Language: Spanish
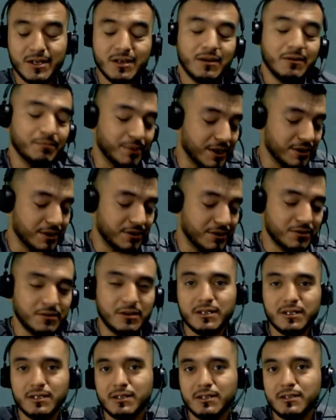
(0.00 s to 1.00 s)
Pero
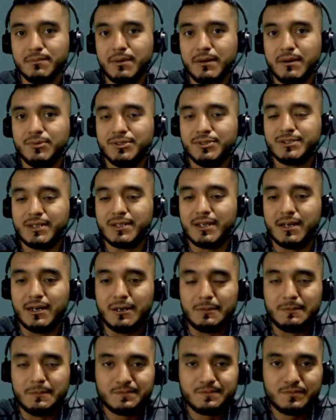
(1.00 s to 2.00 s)
vamos a,
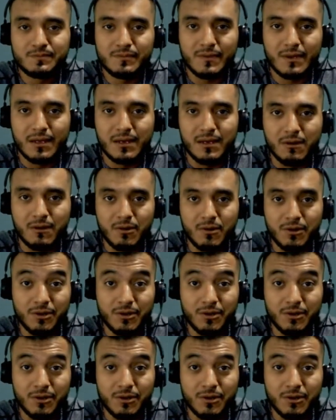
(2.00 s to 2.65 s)
Cuando